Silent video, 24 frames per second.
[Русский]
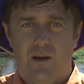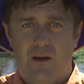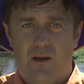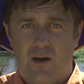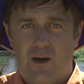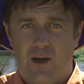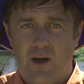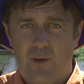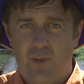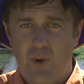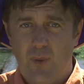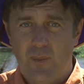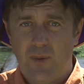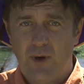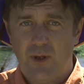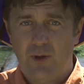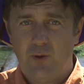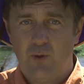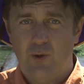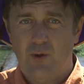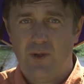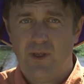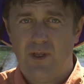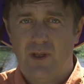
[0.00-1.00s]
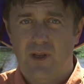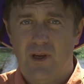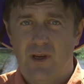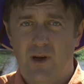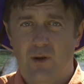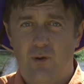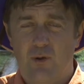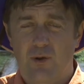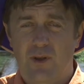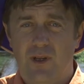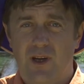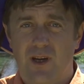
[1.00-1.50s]
Рыба подходит на
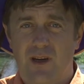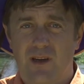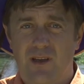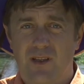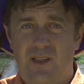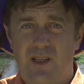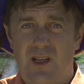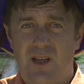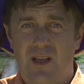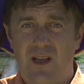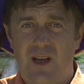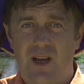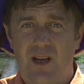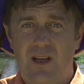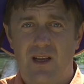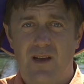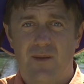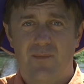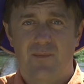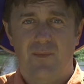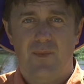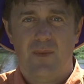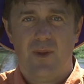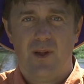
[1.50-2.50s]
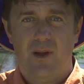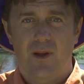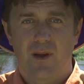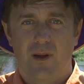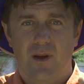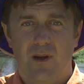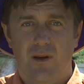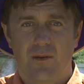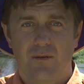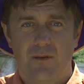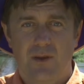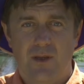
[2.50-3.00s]
короткое расстояние,
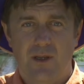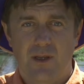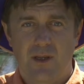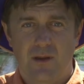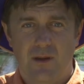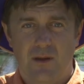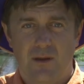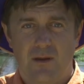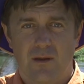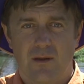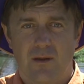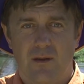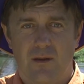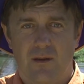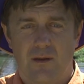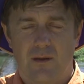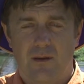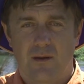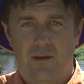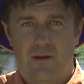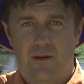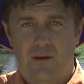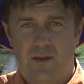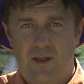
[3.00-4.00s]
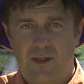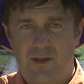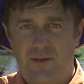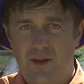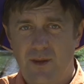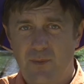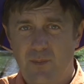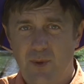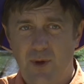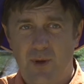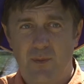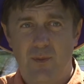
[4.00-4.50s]
видит
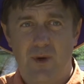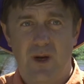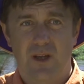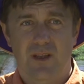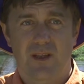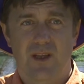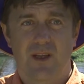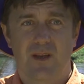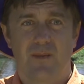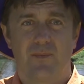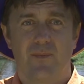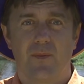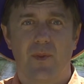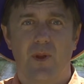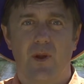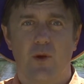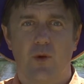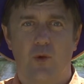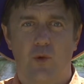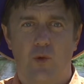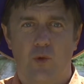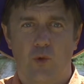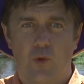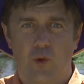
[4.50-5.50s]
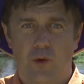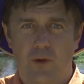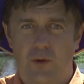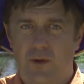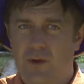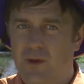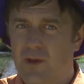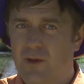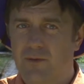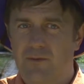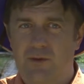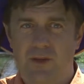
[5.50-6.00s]
цвет приманки. Он
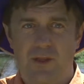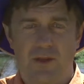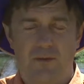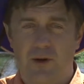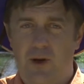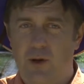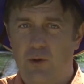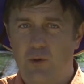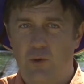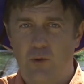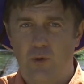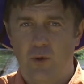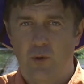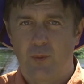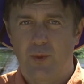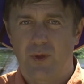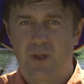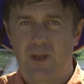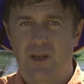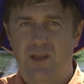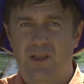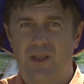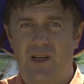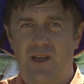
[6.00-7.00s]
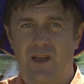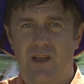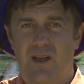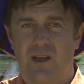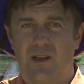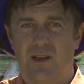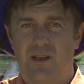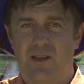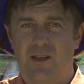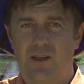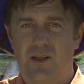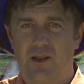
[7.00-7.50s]
не вызывает у нее подозрения.
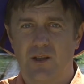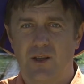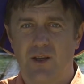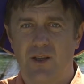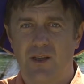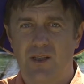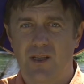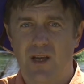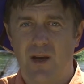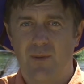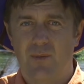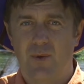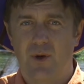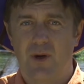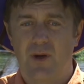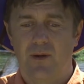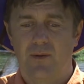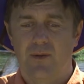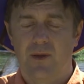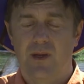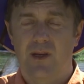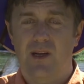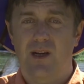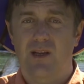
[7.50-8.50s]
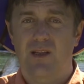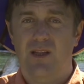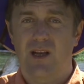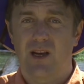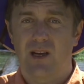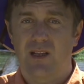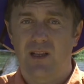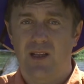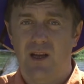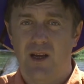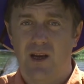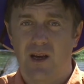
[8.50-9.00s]
Она слышит запах, и когда
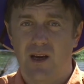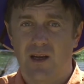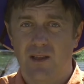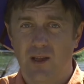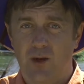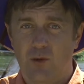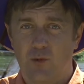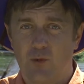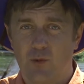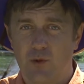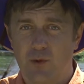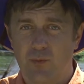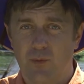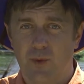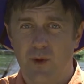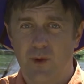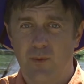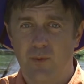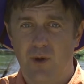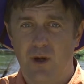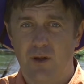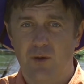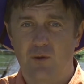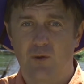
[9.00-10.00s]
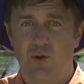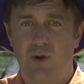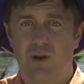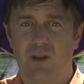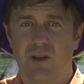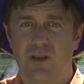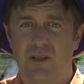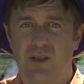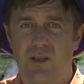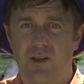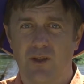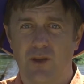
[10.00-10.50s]
она атакует приманку,
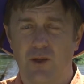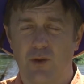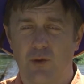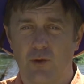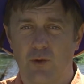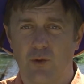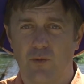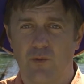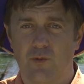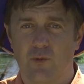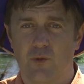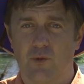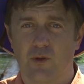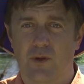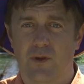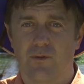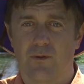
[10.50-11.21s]
она слышит ее вкус.